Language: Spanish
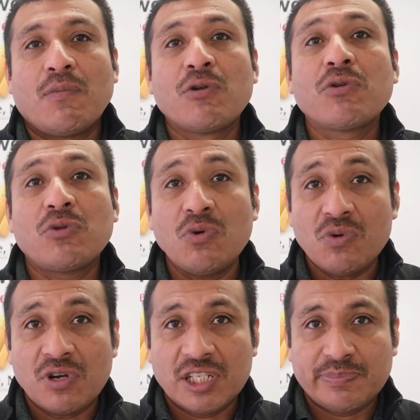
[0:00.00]
por YouTube
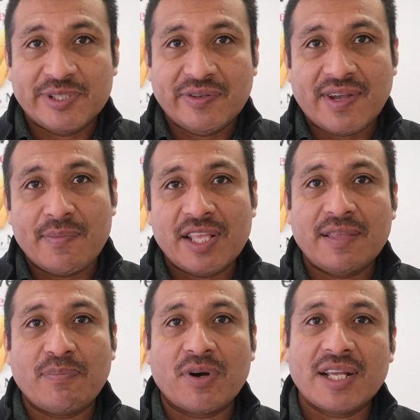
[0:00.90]

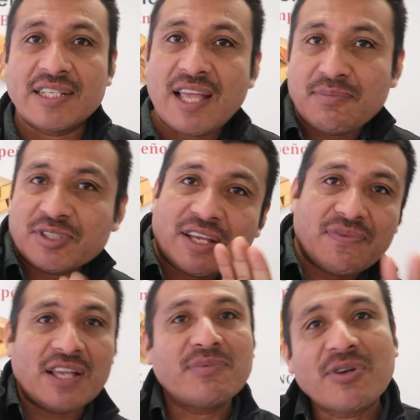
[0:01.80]
específicamente, porque ya sabemos que
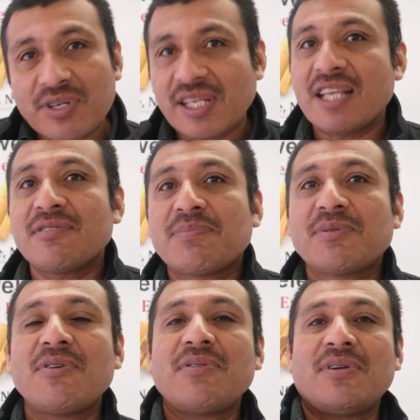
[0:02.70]
Facebook, cosa de eso,
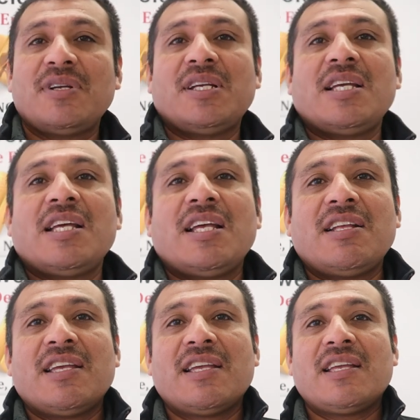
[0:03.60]
pues no.
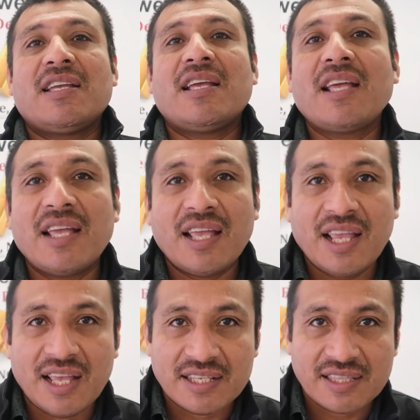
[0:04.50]
Y,
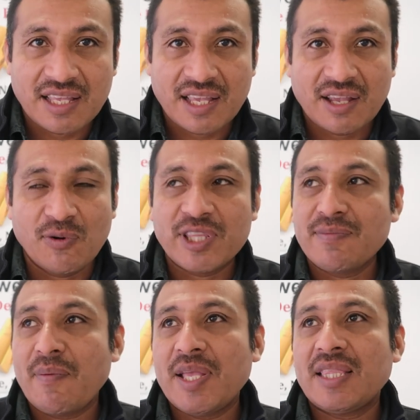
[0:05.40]
este,
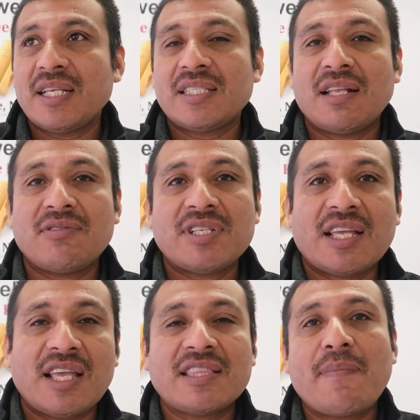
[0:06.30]
últimamente, este, no
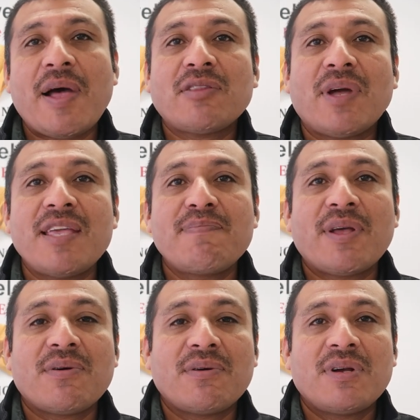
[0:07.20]
sé qué está pasando ahí,
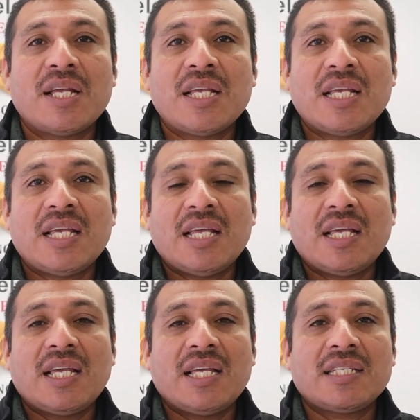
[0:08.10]
pero
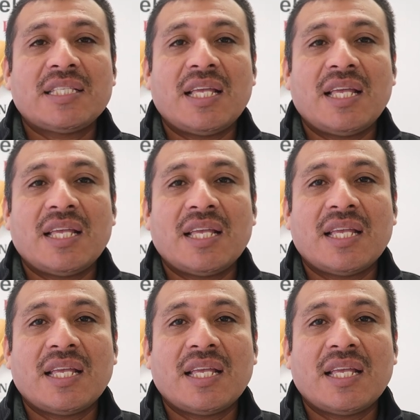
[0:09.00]
este,